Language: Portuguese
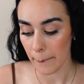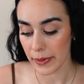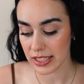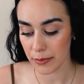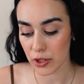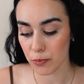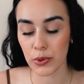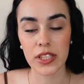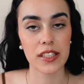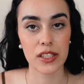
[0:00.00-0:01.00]
Pensamento
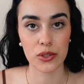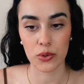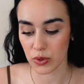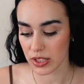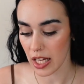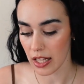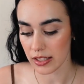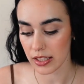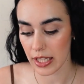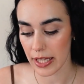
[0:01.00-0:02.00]
político e social.